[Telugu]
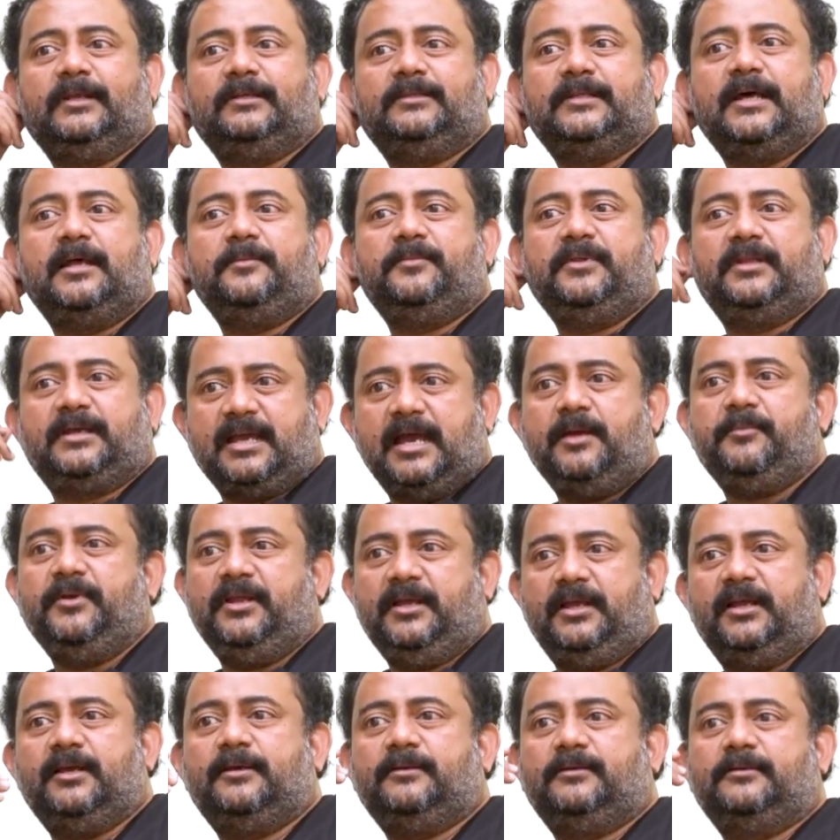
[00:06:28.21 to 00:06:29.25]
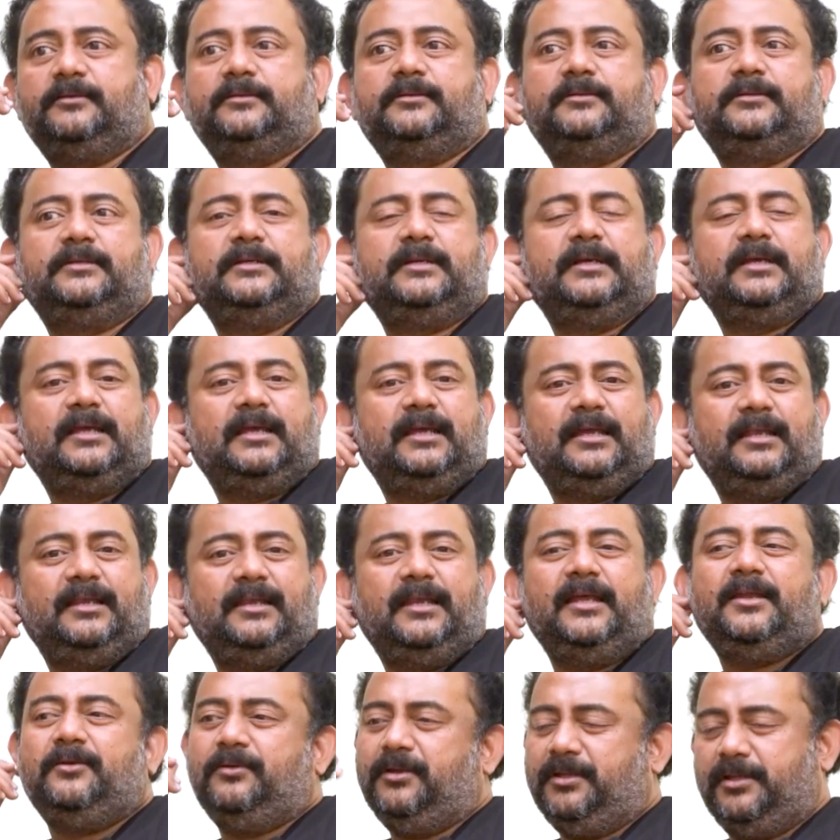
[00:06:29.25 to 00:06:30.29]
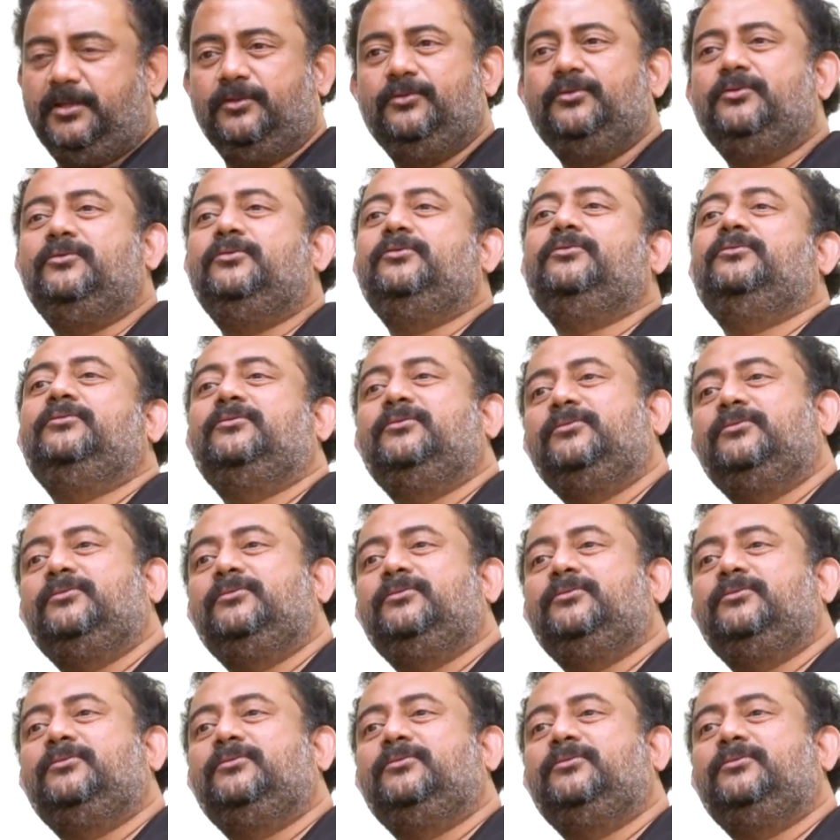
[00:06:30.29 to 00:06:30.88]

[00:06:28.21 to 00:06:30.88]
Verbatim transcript: దాని మీద కామెడీగా నేను ఎందుకు